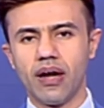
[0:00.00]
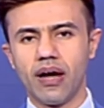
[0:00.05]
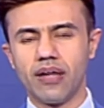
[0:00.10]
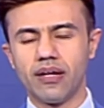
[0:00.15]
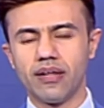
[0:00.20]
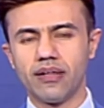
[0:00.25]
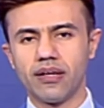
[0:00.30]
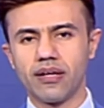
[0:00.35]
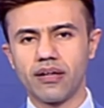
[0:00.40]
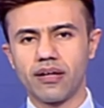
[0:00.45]

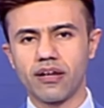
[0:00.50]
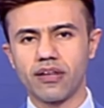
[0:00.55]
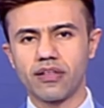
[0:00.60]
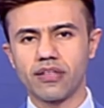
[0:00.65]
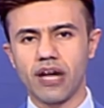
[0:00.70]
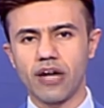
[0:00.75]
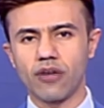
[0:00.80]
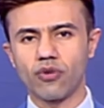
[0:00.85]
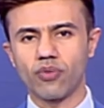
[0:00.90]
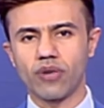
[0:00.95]
أننا نرى
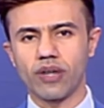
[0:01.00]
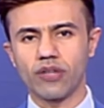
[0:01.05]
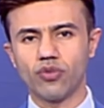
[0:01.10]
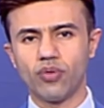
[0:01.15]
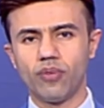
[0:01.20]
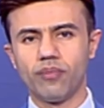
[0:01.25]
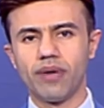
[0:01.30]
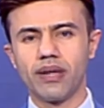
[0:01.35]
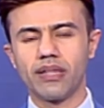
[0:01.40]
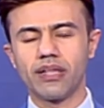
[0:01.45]
تحركات
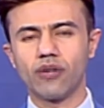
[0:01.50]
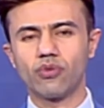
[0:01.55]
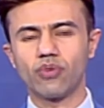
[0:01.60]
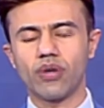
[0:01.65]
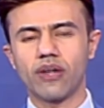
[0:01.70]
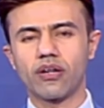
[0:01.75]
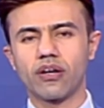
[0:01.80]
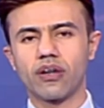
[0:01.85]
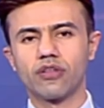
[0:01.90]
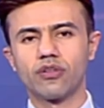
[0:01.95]
عمانية
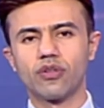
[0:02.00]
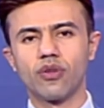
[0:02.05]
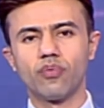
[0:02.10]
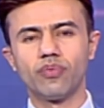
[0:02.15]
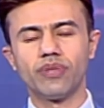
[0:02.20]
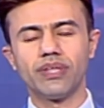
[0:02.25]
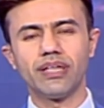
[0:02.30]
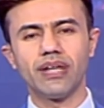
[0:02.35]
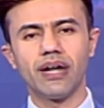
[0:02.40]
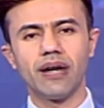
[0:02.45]
وتحركات
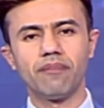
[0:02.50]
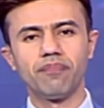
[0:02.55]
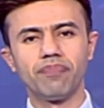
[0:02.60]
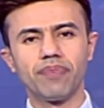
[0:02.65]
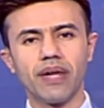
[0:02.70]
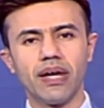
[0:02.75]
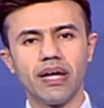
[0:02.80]
دولية